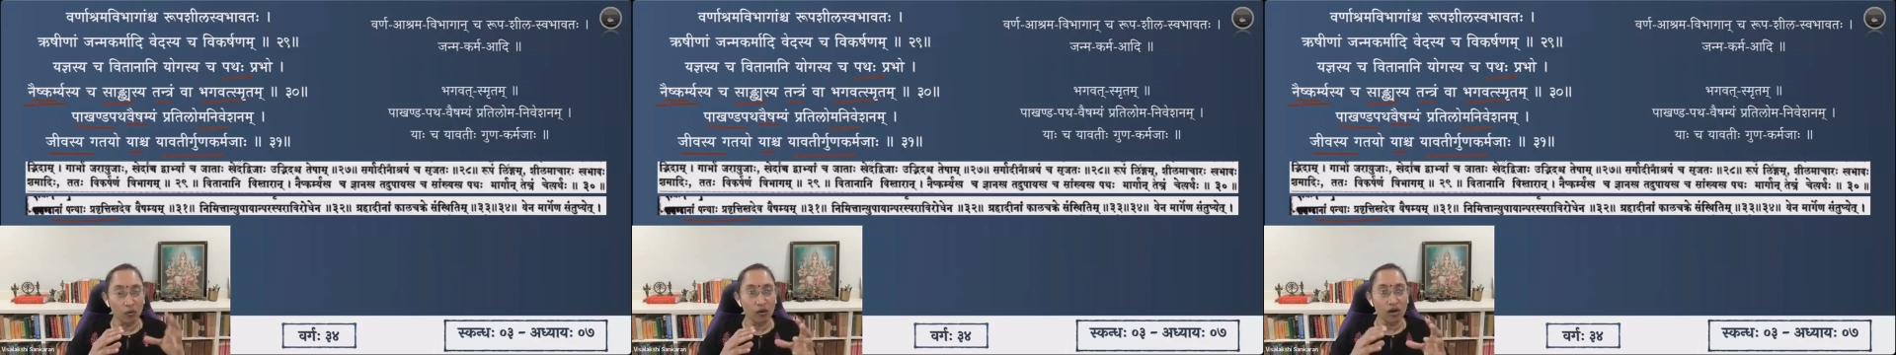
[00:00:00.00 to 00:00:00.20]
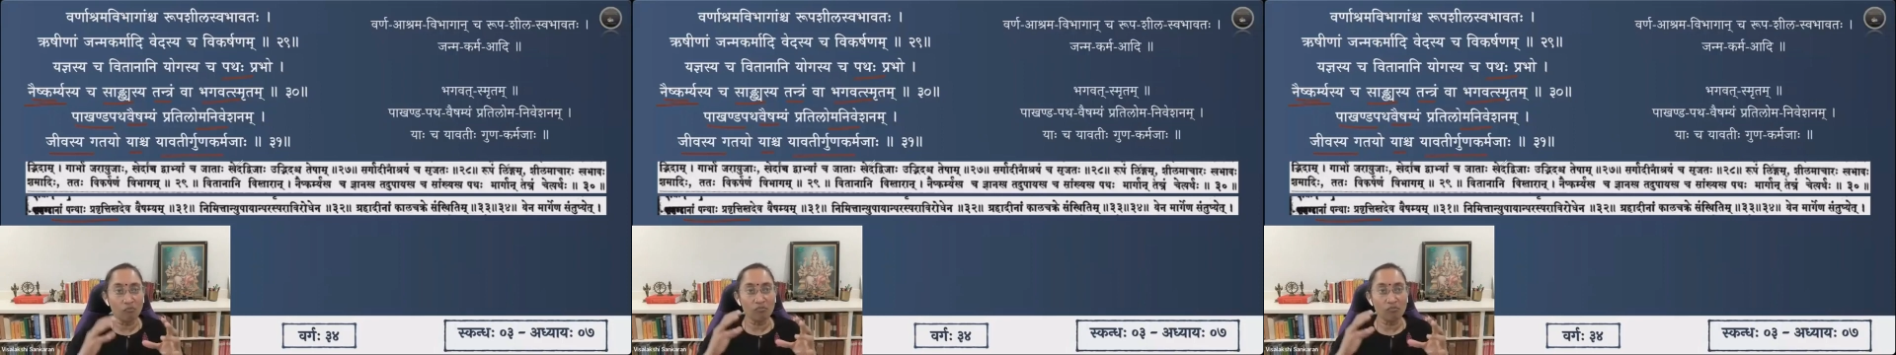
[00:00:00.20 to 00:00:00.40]

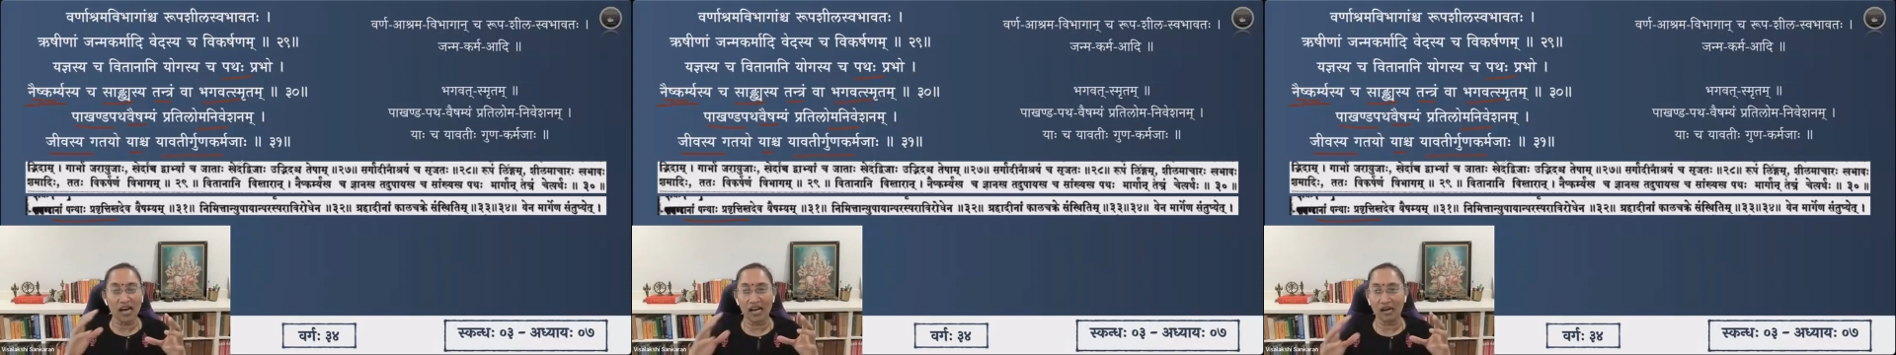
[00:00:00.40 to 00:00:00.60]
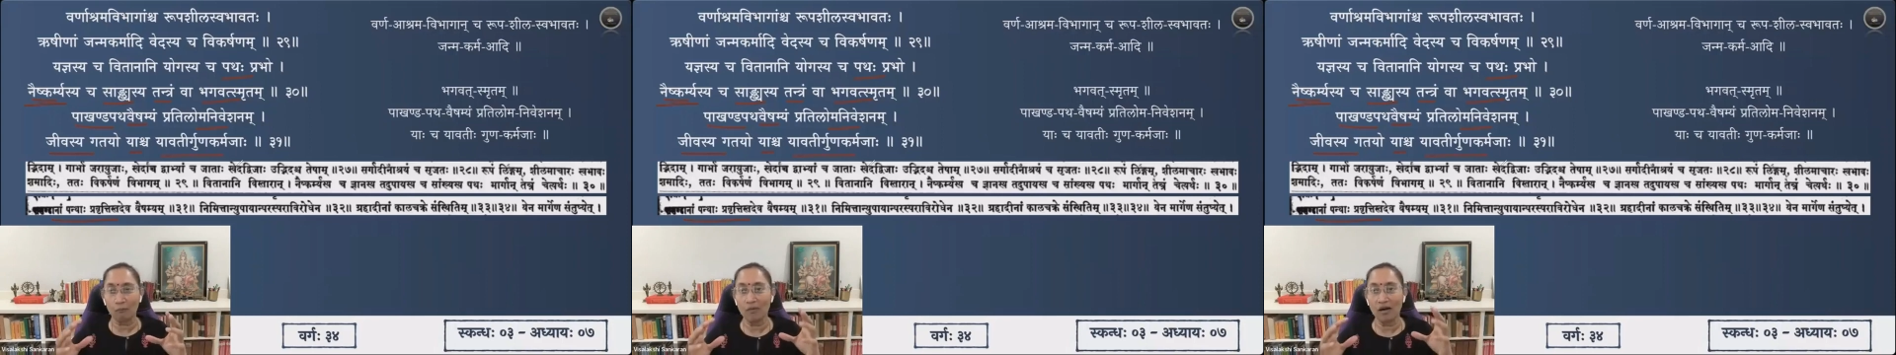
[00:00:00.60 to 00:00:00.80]
குணம்
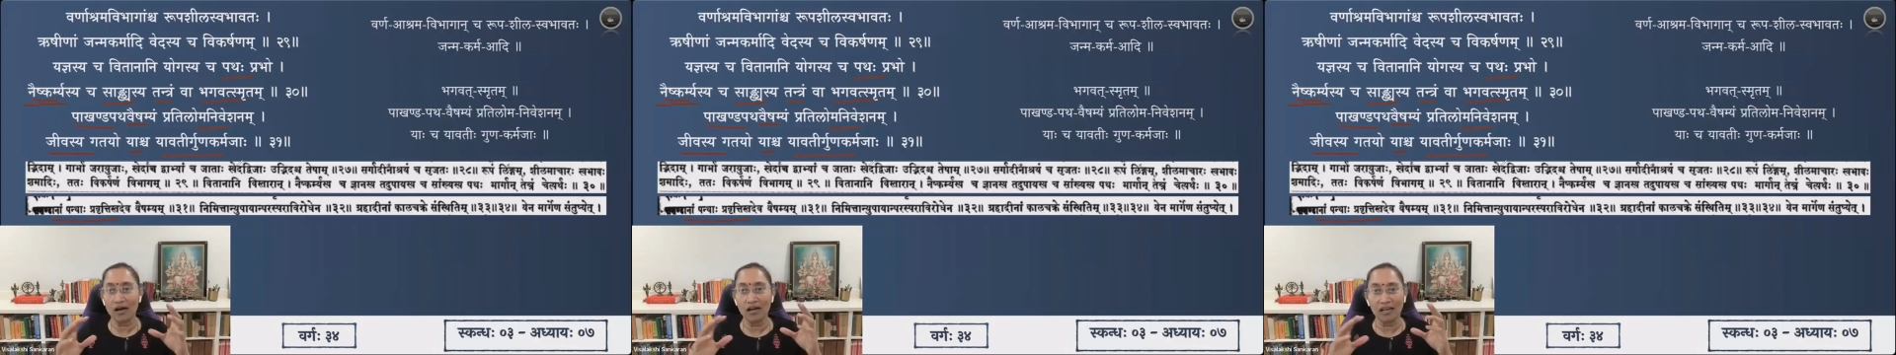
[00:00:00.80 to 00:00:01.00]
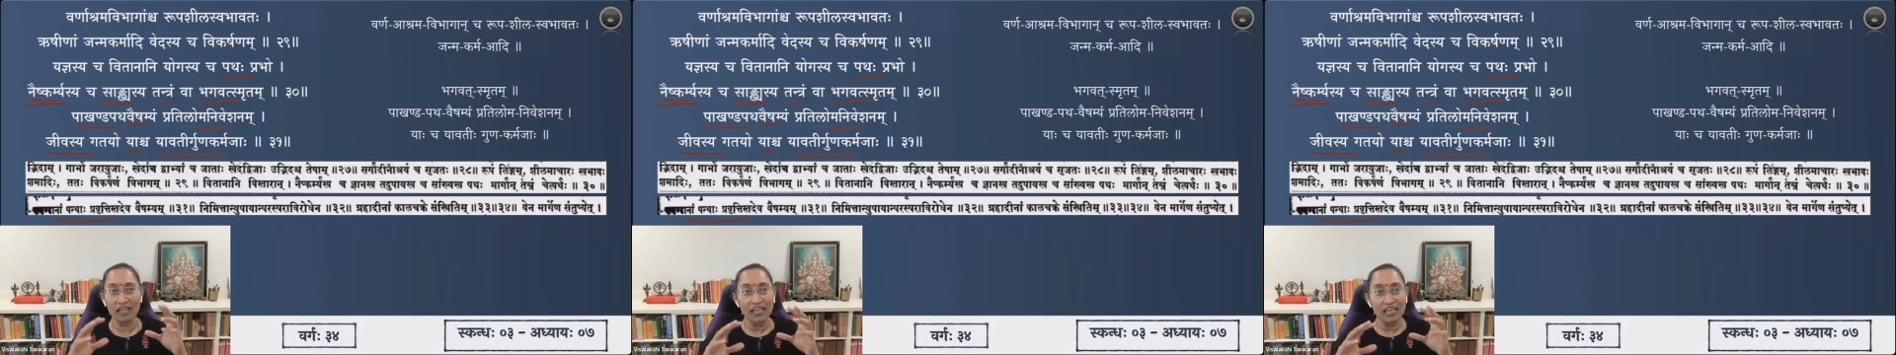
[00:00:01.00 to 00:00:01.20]
கர்மா
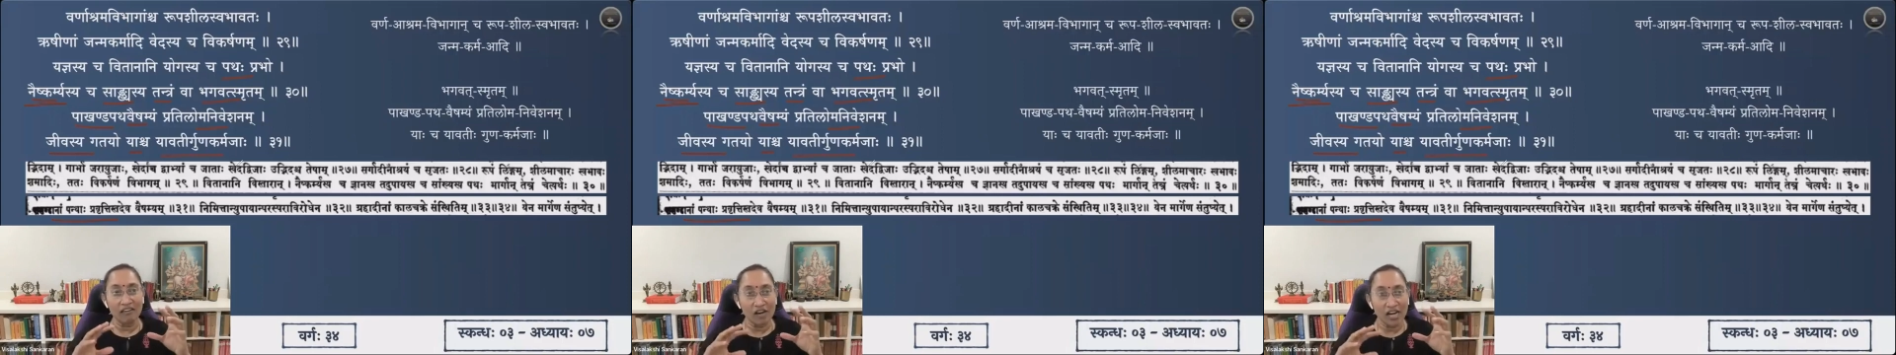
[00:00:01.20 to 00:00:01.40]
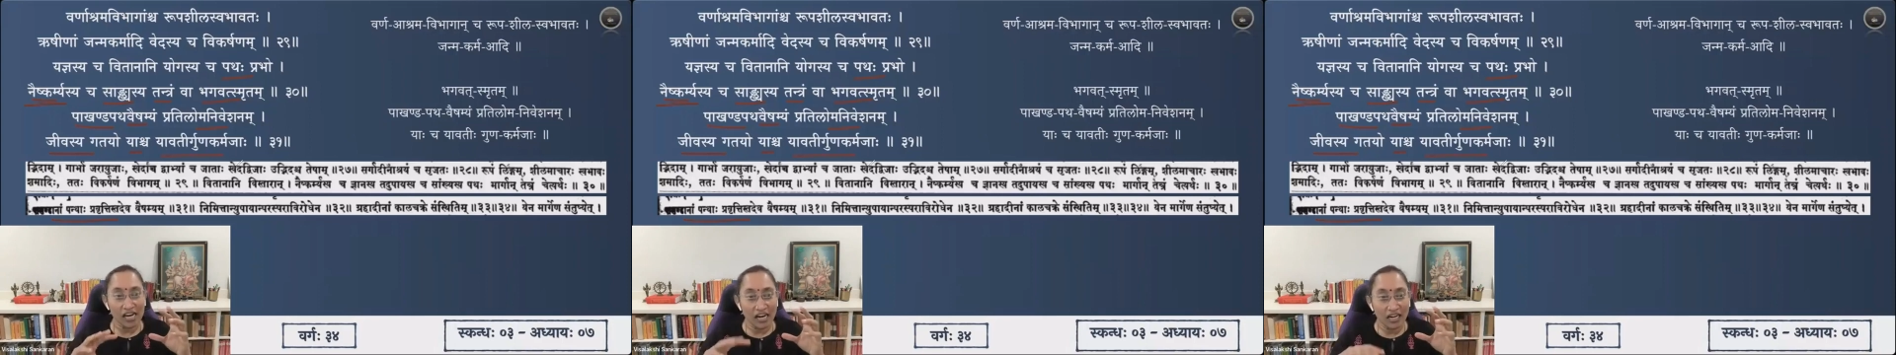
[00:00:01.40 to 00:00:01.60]

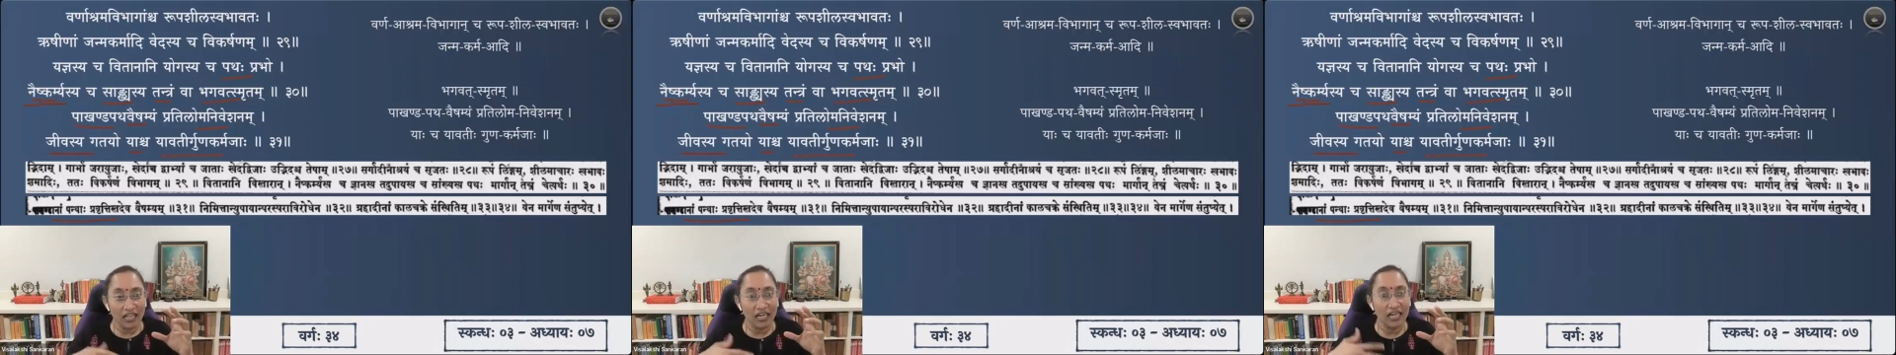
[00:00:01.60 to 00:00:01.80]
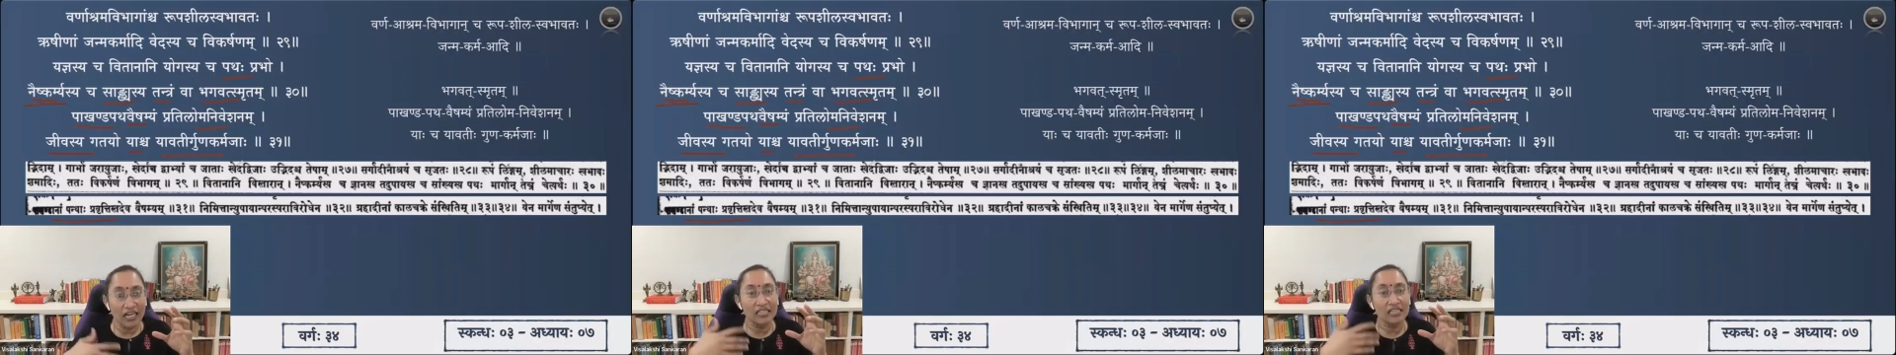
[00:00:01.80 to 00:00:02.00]

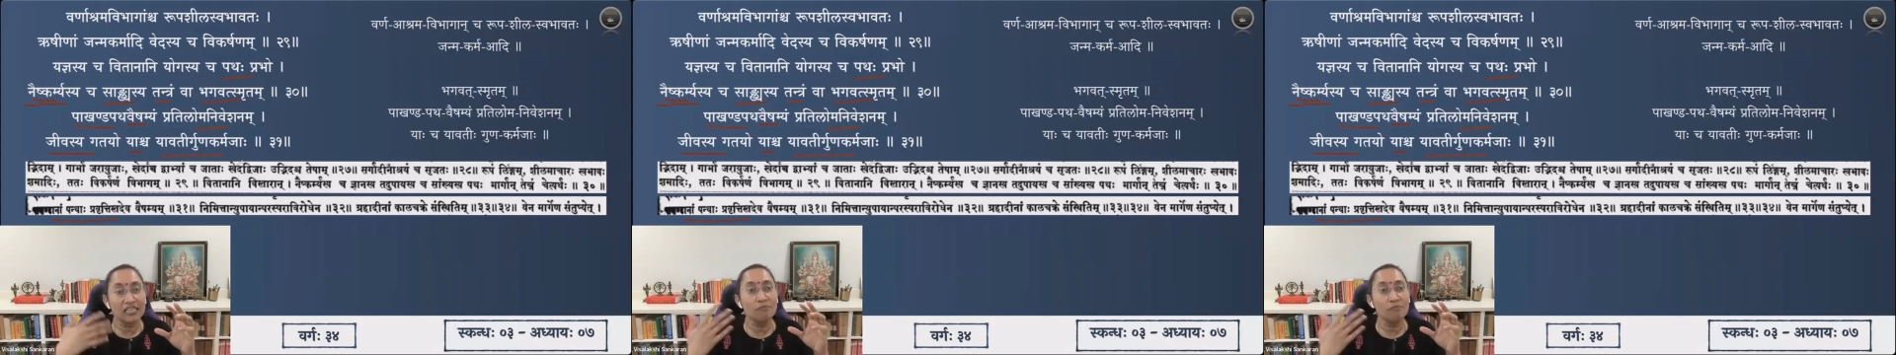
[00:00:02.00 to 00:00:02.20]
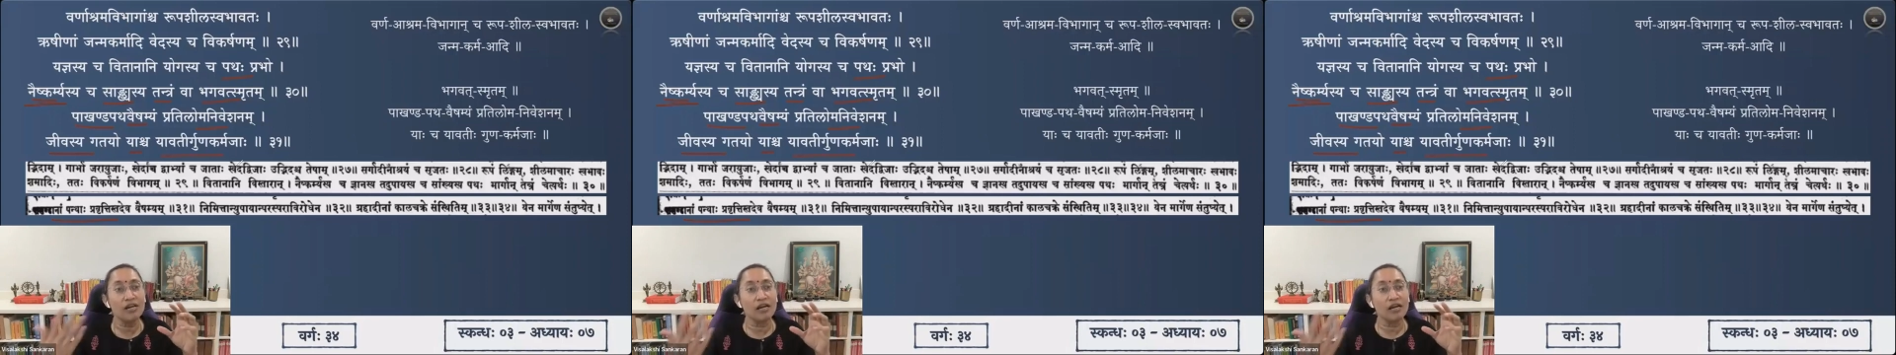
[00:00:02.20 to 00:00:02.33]
இவைகளிலிருந்து